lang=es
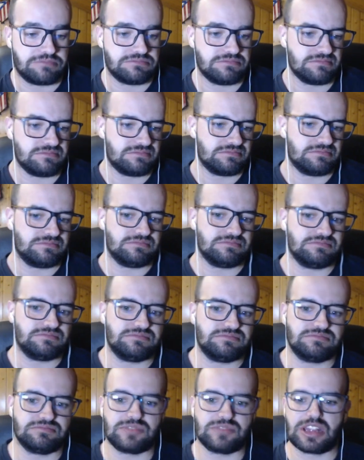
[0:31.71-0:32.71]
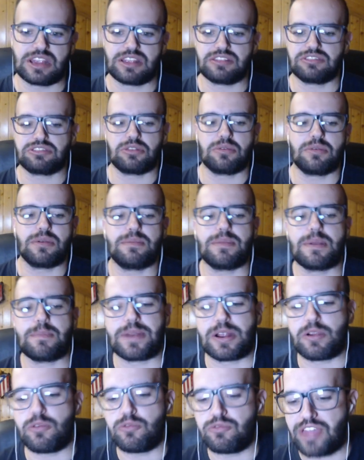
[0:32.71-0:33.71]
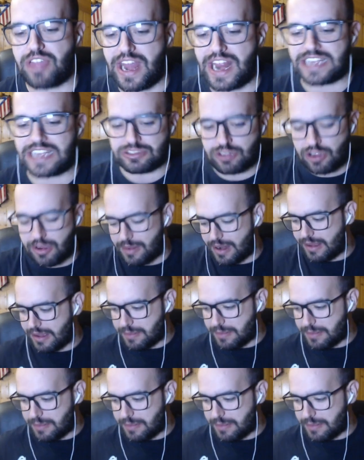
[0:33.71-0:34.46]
Mm, tú me preguntarás, ¿no? Que me lo habéis